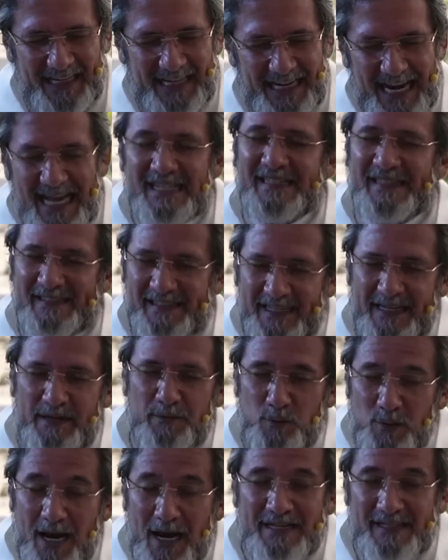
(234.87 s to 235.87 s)
las
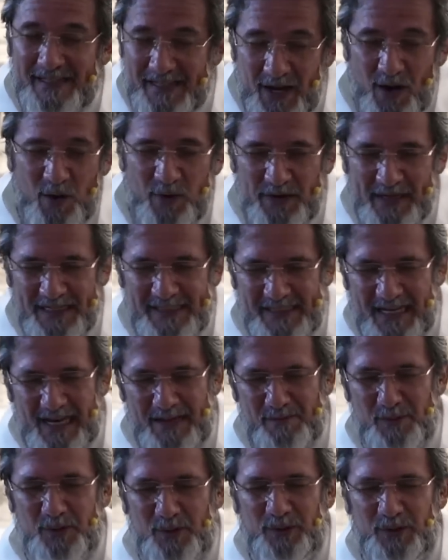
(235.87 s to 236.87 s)
tribulaciones
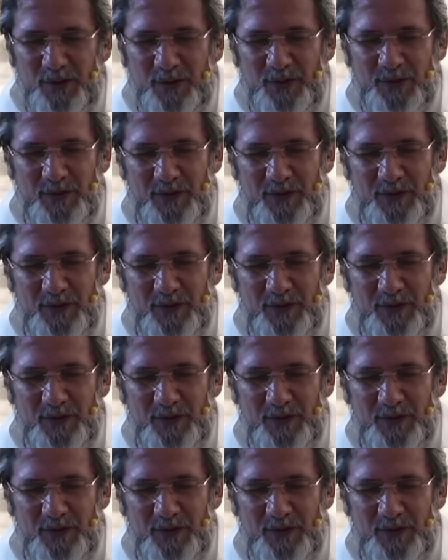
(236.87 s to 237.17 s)
del mundo,